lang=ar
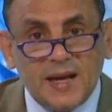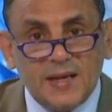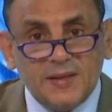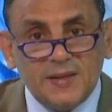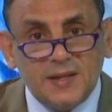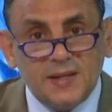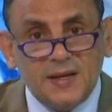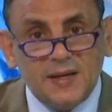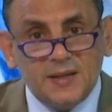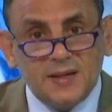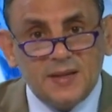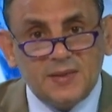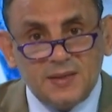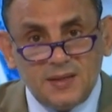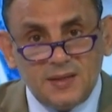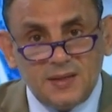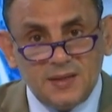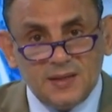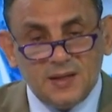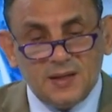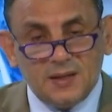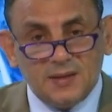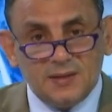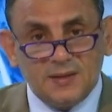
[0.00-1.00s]
الذي
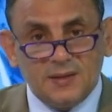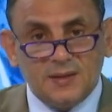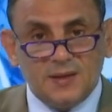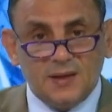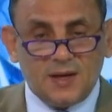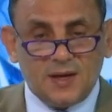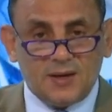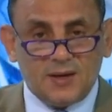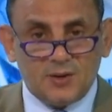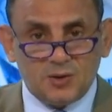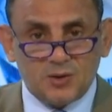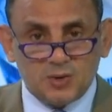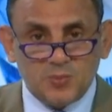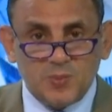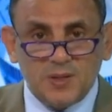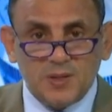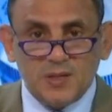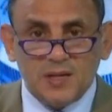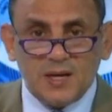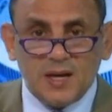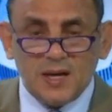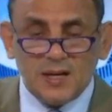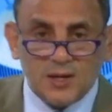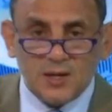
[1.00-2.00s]
أخرج منه
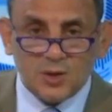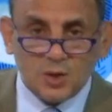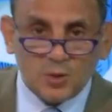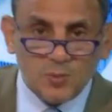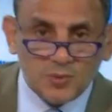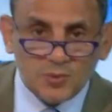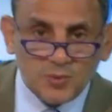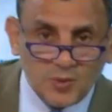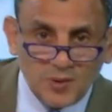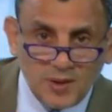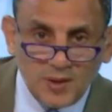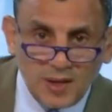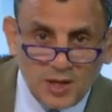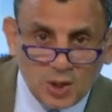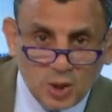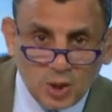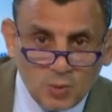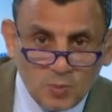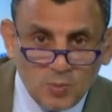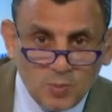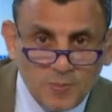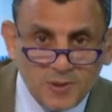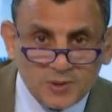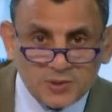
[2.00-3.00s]
عليكم وأطل عليكم
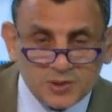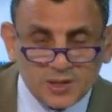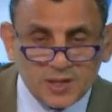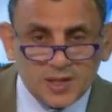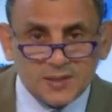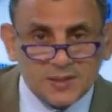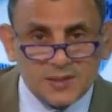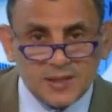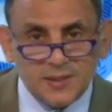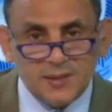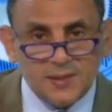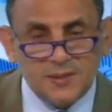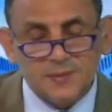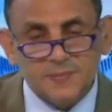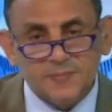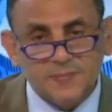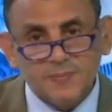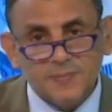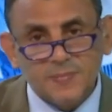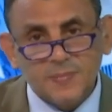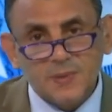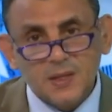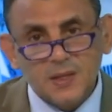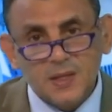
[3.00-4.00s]
مباشرة
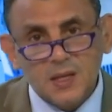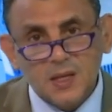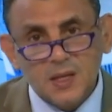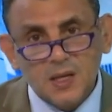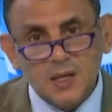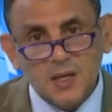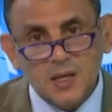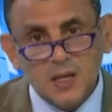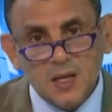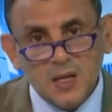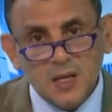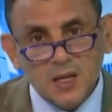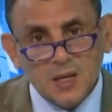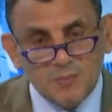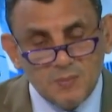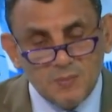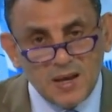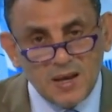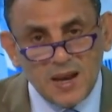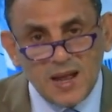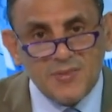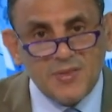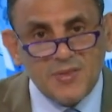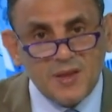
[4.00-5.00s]
من
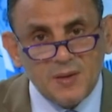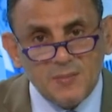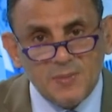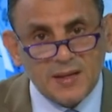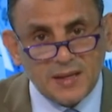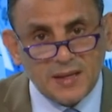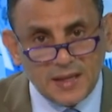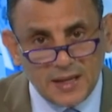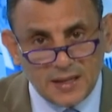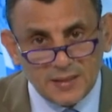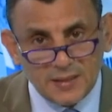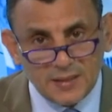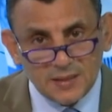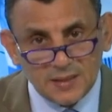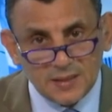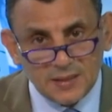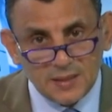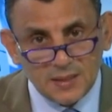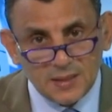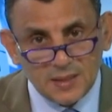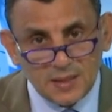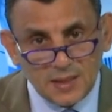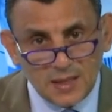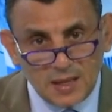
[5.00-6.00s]
هذا المكان
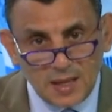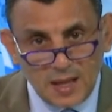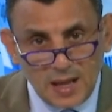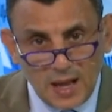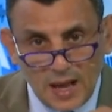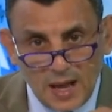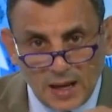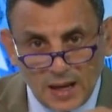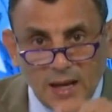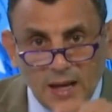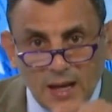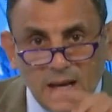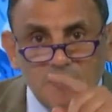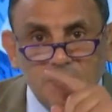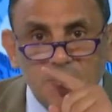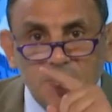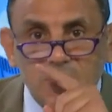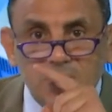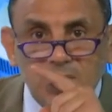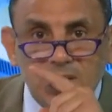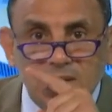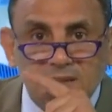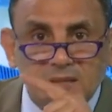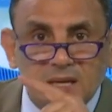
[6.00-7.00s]
أقل من
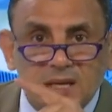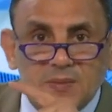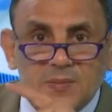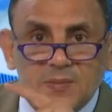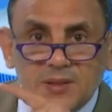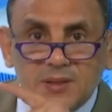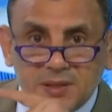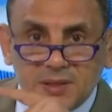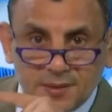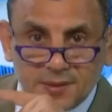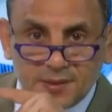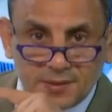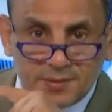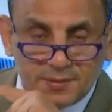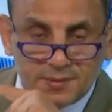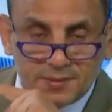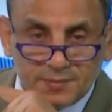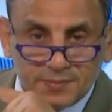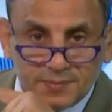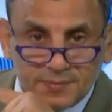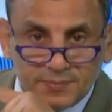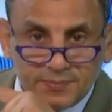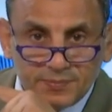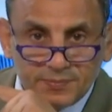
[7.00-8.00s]
200 متر
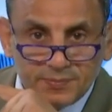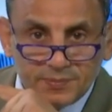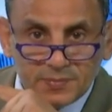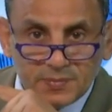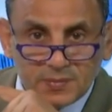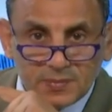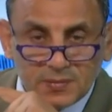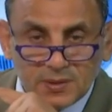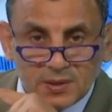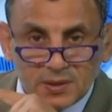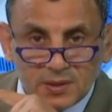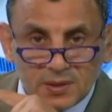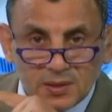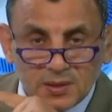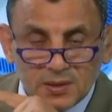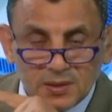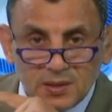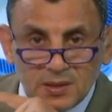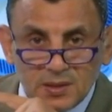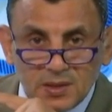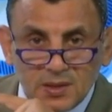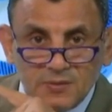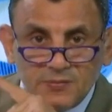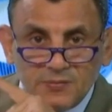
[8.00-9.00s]

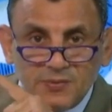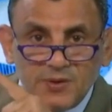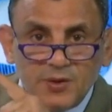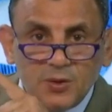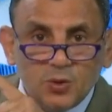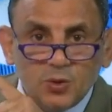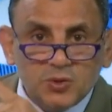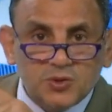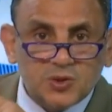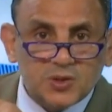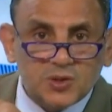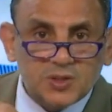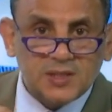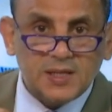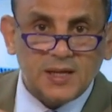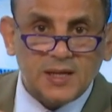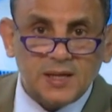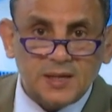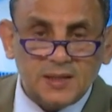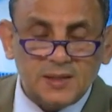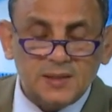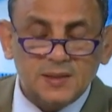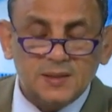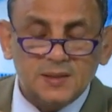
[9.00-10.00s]
في
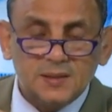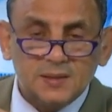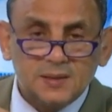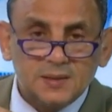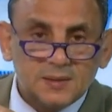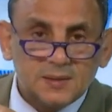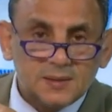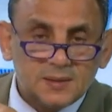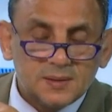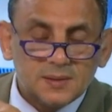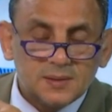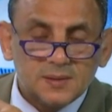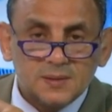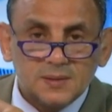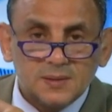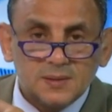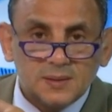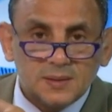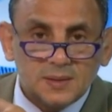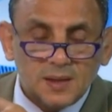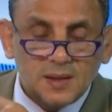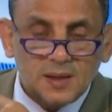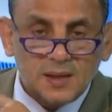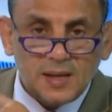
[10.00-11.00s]
أسرتين
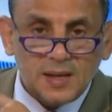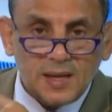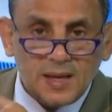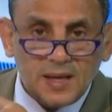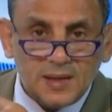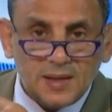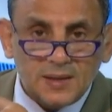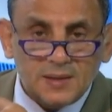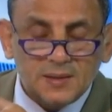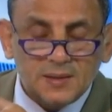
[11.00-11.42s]
الآن